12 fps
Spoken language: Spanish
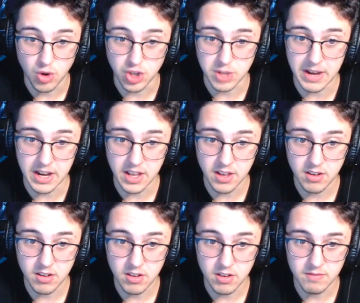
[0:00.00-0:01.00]
No está mal, ¿eh?
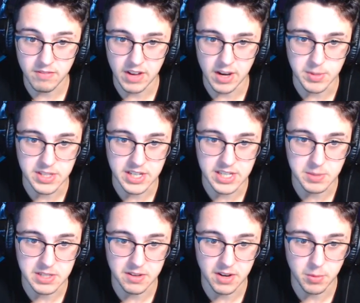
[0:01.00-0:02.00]
Vale, pensé que se
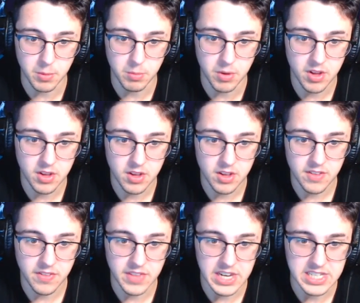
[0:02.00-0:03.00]
pasaba la boom.
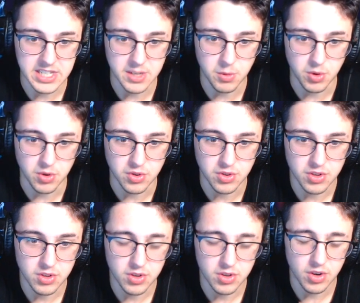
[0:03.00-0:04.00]
Tres euros.
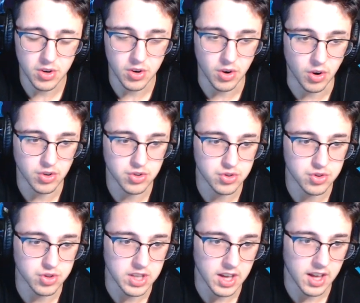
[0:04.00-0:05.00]

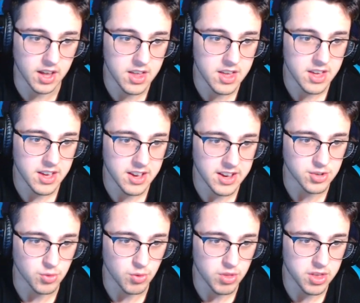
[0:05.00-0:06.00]
Hostia.
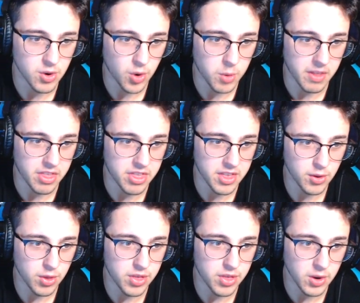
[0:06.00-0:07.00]
Eso, un
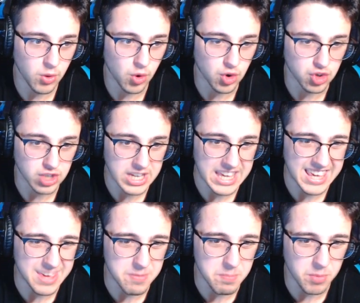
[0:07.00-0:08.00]
0,002.
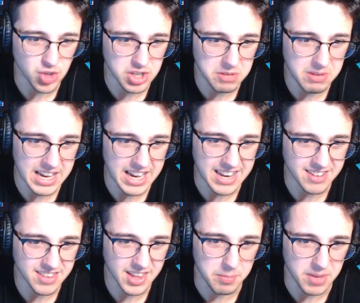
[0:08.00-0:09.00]
Imposible. ¿Y
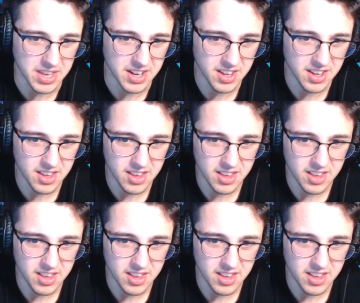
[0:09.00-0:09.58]
es también?